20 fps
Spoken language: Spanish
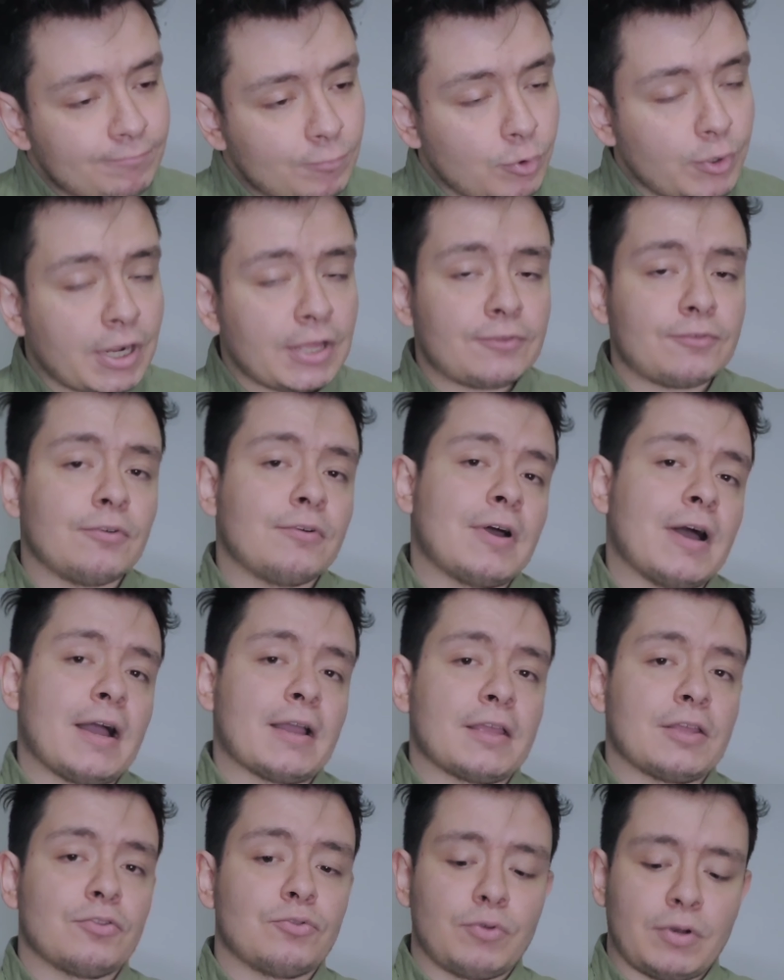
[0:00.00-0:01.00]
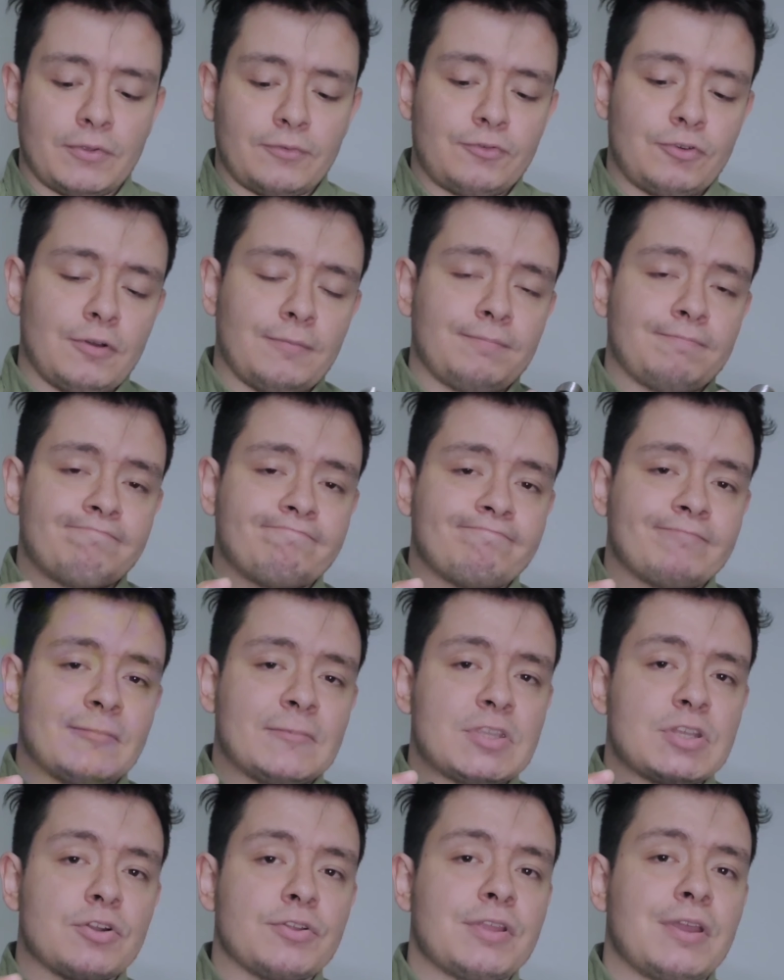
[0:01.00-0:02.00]
Por eso, aquí en duración
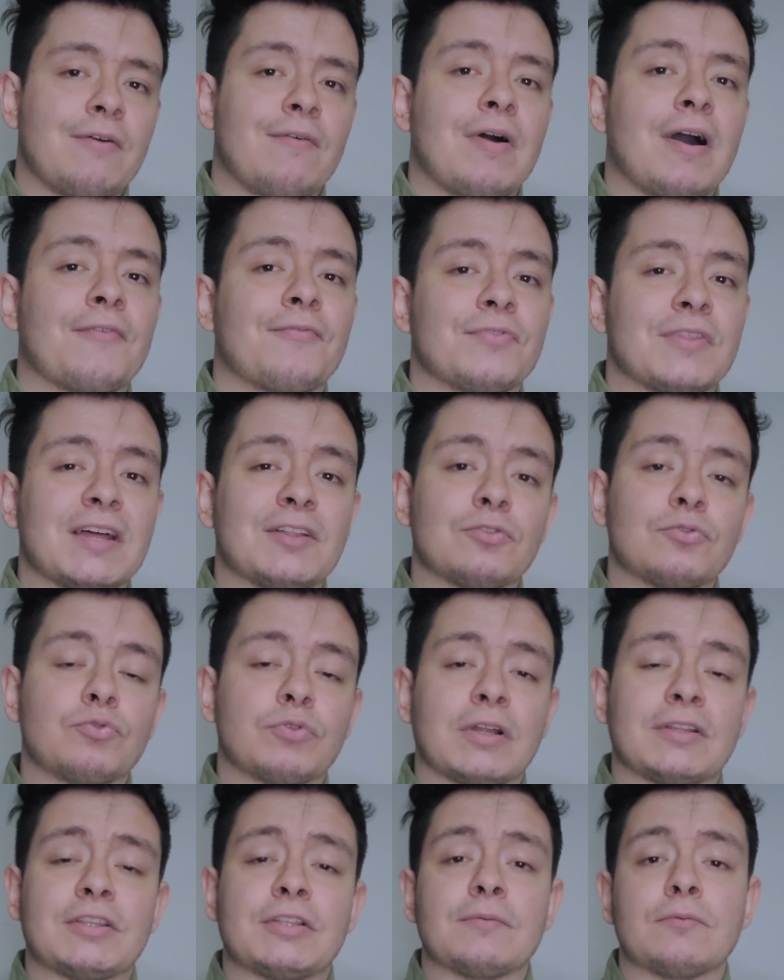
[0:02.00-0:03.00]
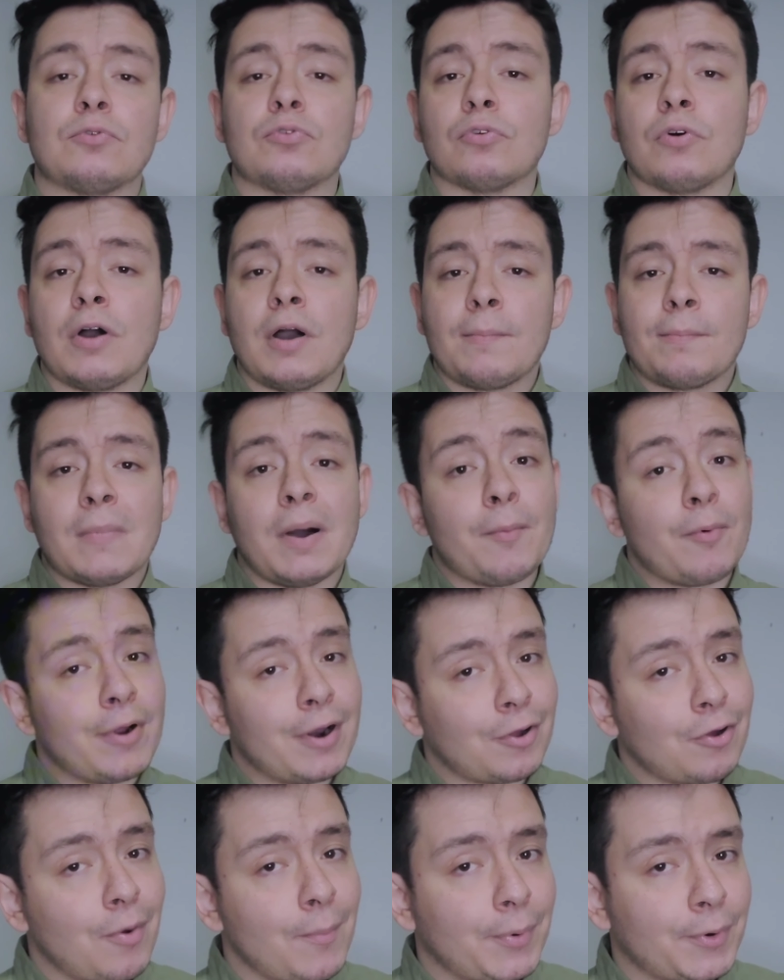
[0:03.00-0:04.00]
se lo lleva a Afnan Turati Blue. Vamos
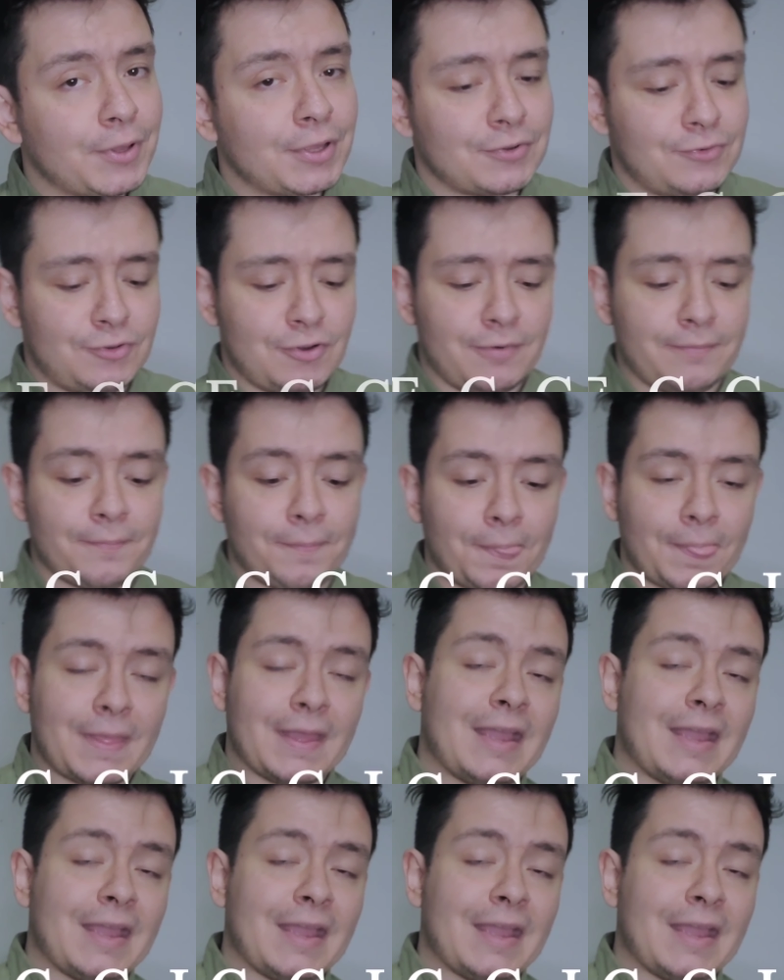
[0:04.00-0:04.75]
ahora con proyección.